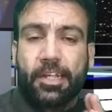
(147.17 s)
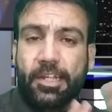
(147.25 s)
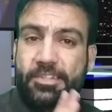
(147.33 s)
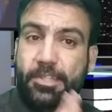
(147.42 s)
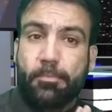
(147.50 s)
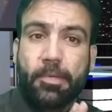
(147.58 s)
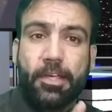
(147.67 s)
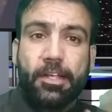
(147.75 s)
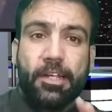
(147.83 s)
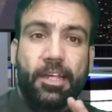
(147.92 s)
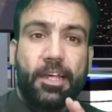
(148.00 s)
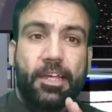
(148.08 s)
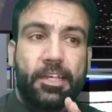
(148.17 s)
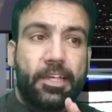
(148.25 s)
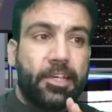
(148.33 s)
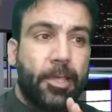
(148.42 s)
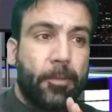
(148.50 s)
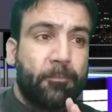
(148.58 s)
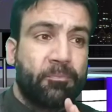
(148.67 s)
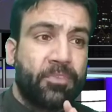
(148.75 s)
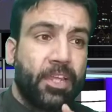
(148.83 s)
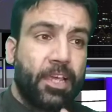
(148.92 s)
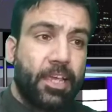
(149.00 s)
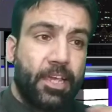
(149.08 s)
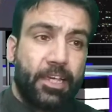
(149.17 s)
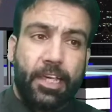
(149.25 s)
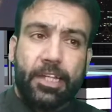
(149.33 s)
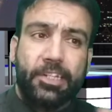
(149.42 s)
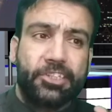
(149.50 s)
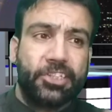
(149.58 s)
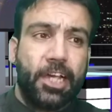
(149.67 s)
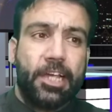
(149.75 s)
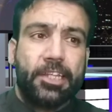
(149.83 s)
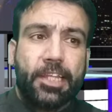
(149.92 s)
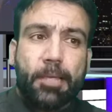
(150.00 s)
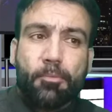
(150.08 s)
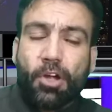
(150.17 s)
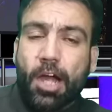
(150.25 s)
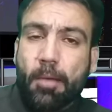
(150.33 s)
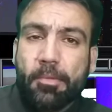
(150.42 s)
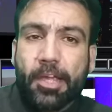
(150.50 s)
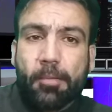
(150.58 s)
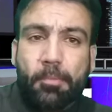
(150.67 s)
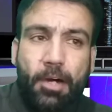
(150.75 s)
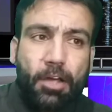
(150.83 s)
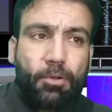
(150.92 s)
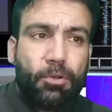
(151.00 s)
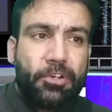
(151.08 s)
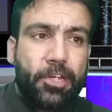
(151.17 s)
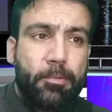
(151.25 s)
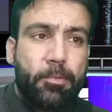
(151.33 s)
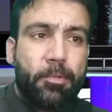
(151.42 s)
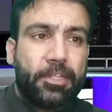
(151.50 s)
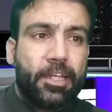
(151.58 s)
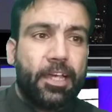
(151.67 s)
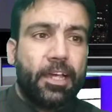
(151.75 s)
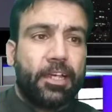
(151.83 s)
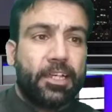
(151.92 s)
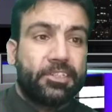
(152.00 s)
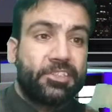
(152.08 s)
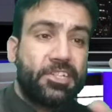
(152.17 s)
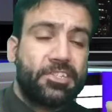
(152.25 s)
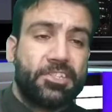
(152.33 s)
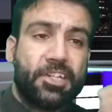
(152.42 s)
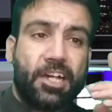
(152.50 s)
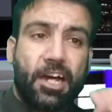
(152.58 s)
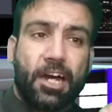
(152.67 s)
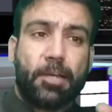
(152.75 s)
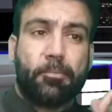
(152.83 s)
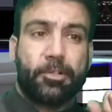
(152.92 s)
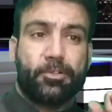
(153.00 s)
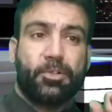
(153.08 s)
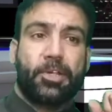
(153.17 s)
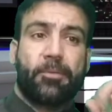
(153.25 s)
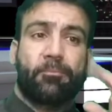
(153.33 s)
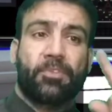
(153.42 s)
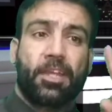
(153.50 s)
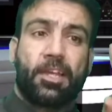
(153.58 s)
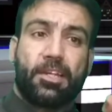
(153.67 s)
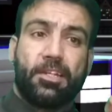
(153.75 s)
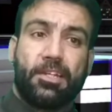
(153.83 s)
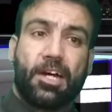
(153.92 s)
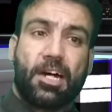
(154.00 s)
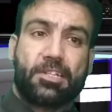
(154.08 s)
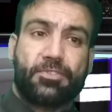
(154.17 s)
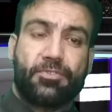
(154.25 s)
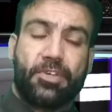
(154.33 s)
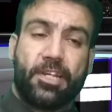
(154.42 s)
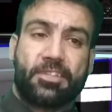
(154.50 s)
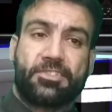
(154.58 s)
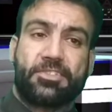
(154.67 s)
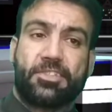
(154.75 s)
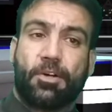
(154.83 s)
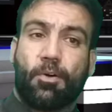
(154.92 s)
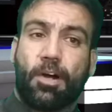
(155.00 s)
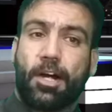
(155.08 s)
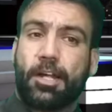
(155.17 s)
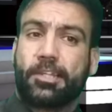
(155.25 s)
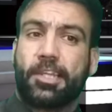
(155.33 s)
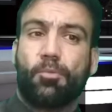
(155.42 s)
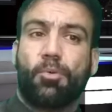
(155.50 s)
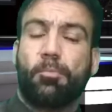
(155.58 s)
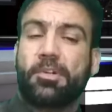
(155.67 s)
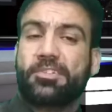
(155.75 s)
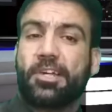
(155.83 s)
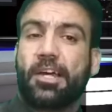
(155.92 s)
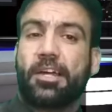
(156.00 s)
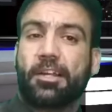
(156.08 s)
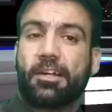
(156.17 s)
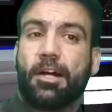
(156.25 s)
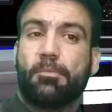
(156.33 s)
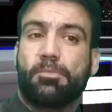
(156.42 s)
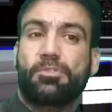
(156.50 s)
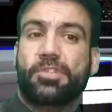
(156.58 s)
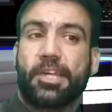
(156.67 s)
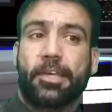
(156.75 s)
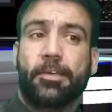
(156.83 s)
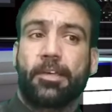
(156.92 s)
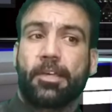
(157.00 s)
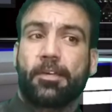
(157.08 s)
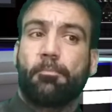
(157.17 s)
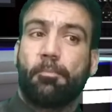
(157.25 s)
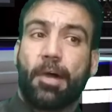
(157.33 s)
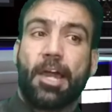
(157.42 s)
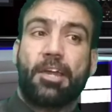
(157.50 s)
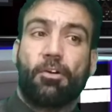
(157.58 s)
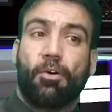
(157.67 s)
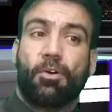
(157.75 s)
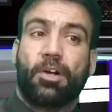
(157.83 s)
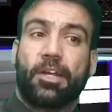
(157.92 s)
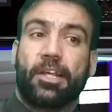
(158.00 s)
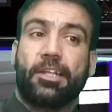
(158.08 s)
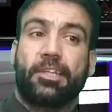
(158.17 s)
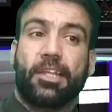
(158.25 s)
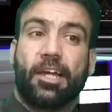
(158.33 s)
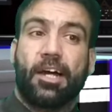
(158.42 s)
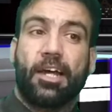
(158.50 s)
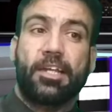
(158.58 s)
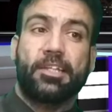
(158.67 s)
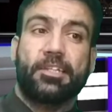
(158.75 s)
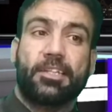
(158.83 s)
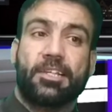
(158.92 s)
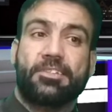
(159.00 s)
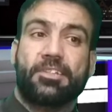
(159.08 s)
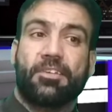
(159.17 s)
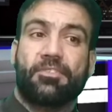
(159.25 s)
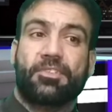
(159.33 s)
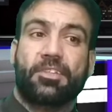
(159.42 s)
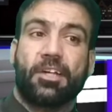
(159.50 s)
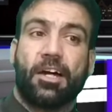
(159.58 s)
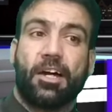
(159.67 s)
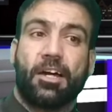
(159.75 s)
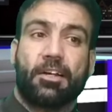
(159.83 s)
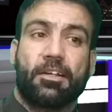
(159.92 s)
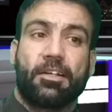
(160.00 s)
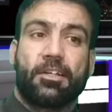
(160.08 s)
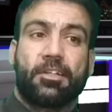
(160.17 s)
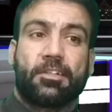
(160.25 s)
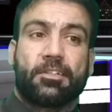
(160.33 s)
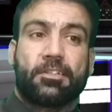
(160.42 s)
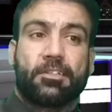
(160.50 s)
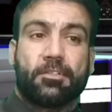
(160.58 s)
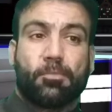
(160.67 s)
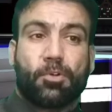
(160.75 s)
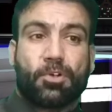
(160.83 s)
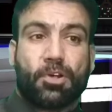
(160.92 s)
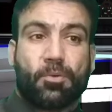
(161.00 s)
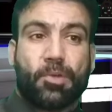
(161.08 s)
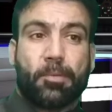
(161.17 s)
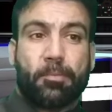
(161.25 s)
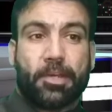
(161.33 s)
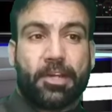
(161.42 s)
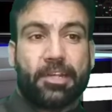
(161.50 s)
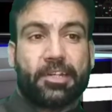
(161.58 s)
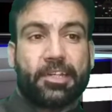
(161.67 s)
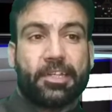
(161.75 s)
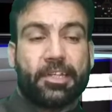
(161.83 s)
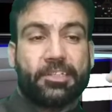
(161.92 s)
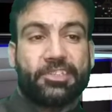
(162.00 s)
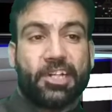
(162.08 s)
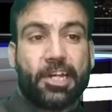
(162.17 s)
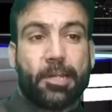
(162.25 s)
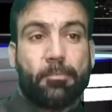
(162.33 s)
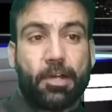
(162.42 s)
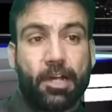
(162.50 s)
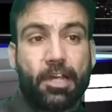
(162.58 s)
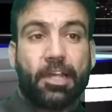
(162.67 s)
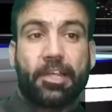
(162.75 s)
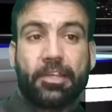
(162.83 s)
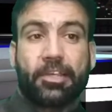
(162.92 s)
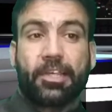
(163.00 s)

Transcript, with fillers: के ज़िम्मे लगाई गई है एक एन शायद ने मुकामी अखबार को ये भी बताया कि जिस कार में जो है लार्स फेलिक्स सवार थे वो बज़ाहिर काबू से बाहर होकर इंतहाई तेज़ रफ्तार मोटरवे पर इनकी जानब आ गई